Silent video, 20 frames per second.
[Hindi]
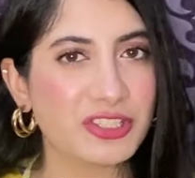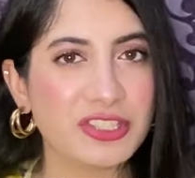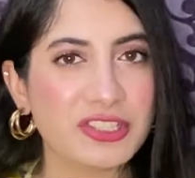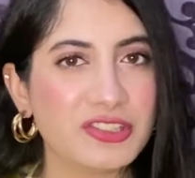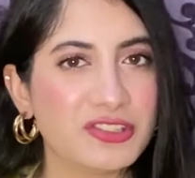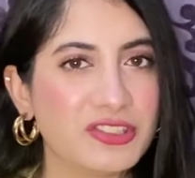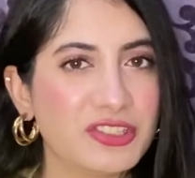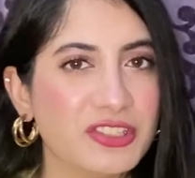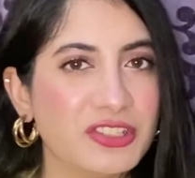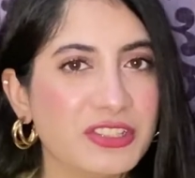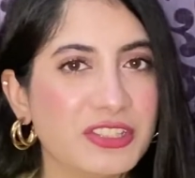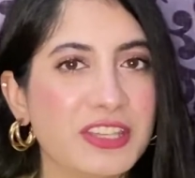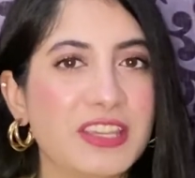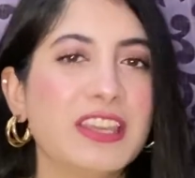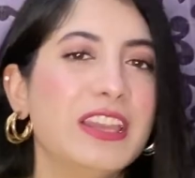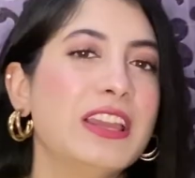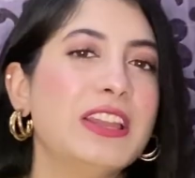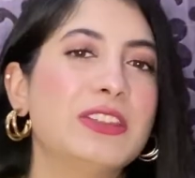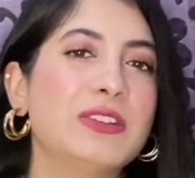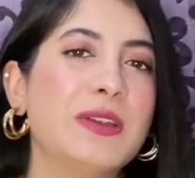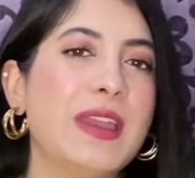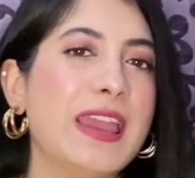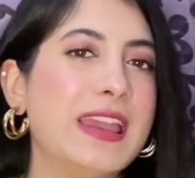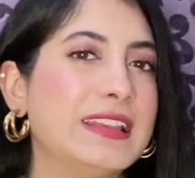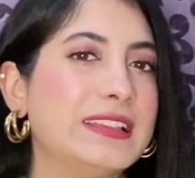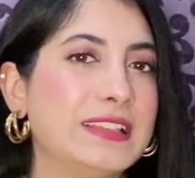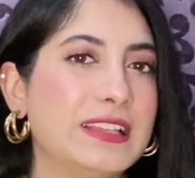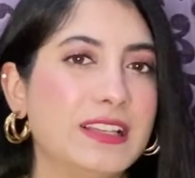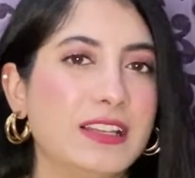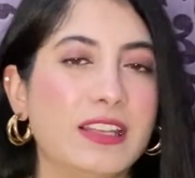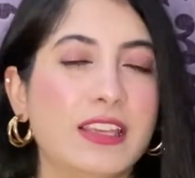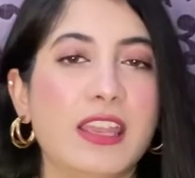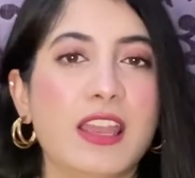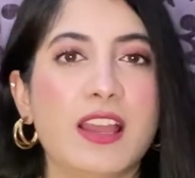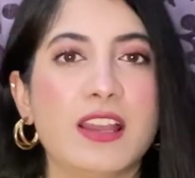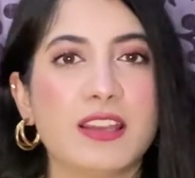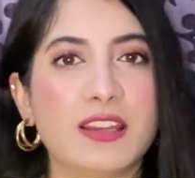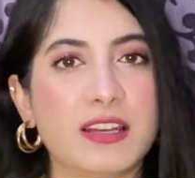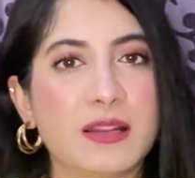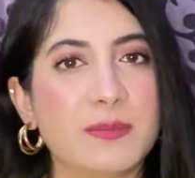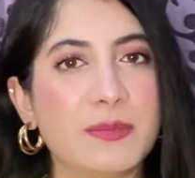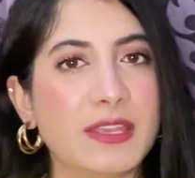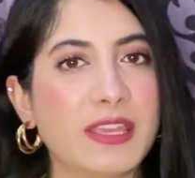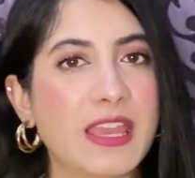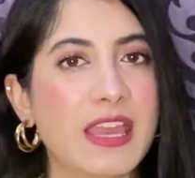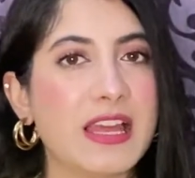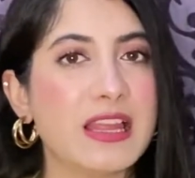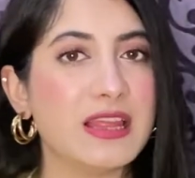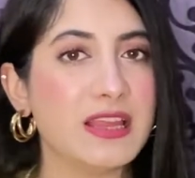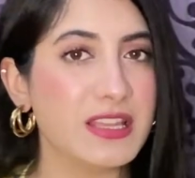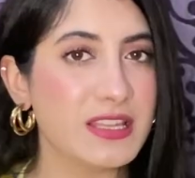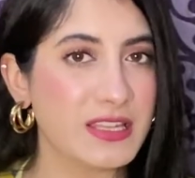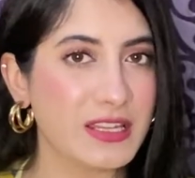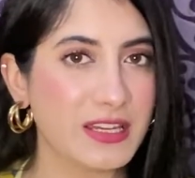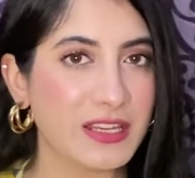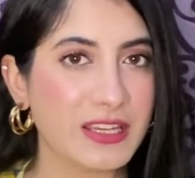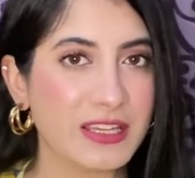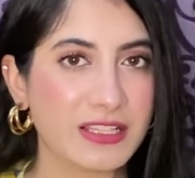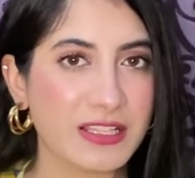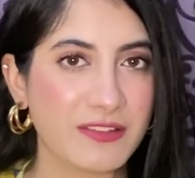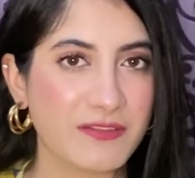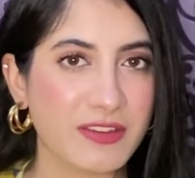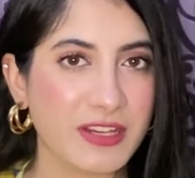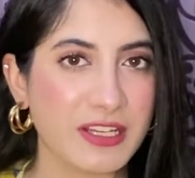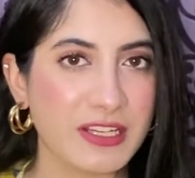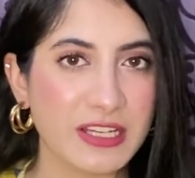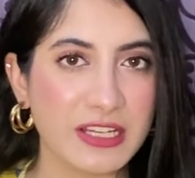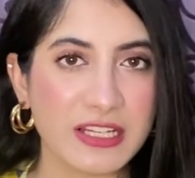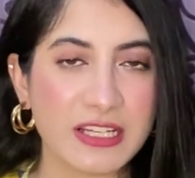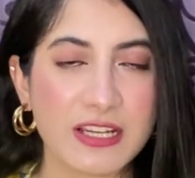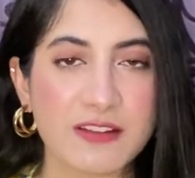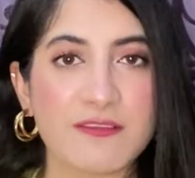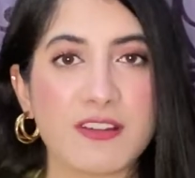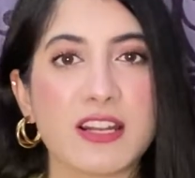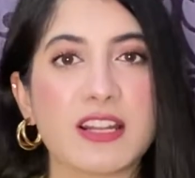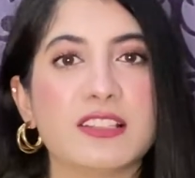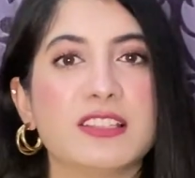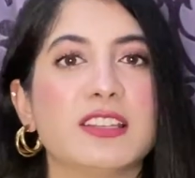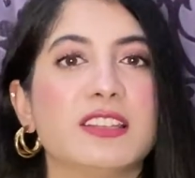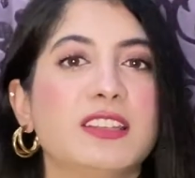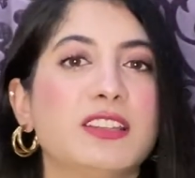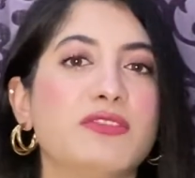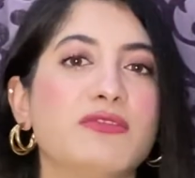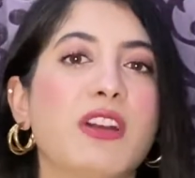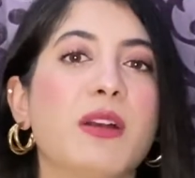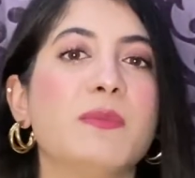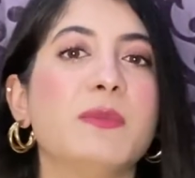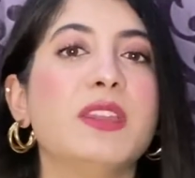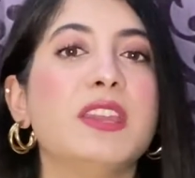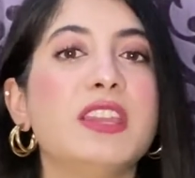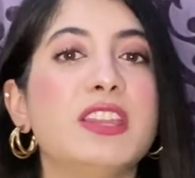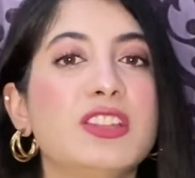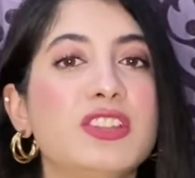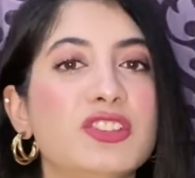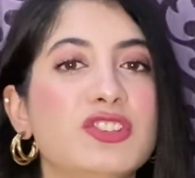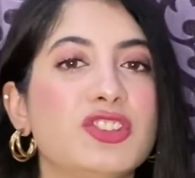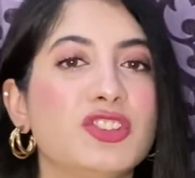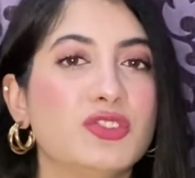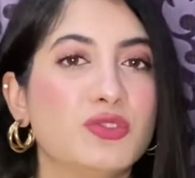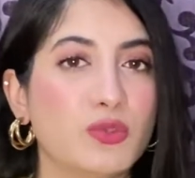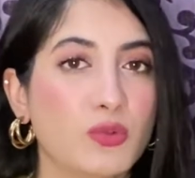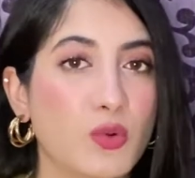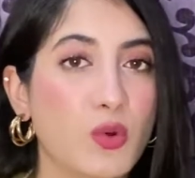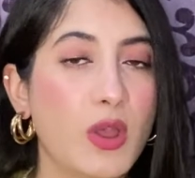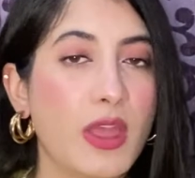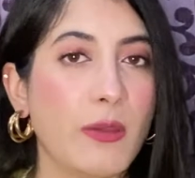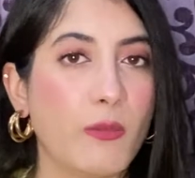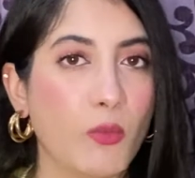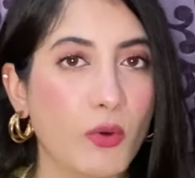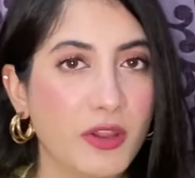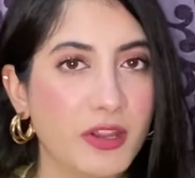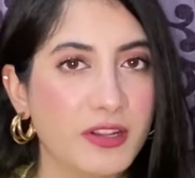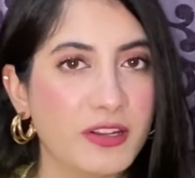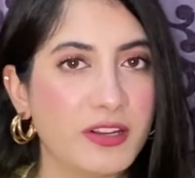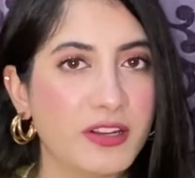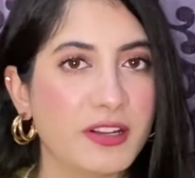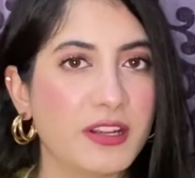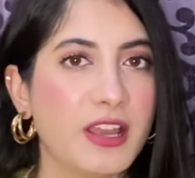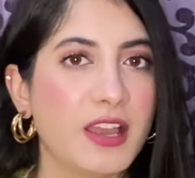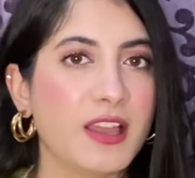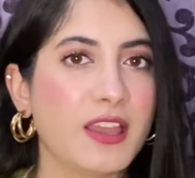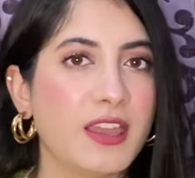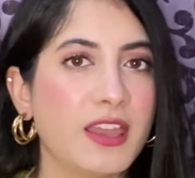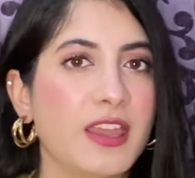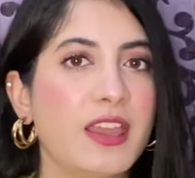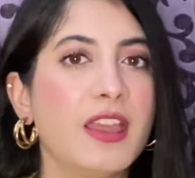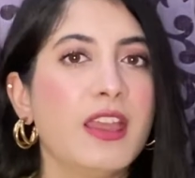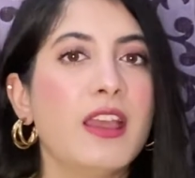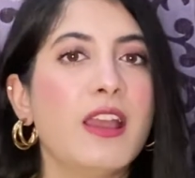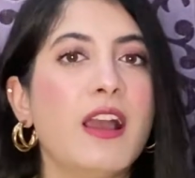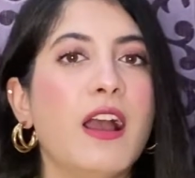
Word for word: नहीं इस चीज़ की तो ऐसा नहीं है अगर आप एक हेल्दी तरीके से वेट गेन करवाना चाहते हैं तो आपने इन चीज़ों को अवॉइड करना है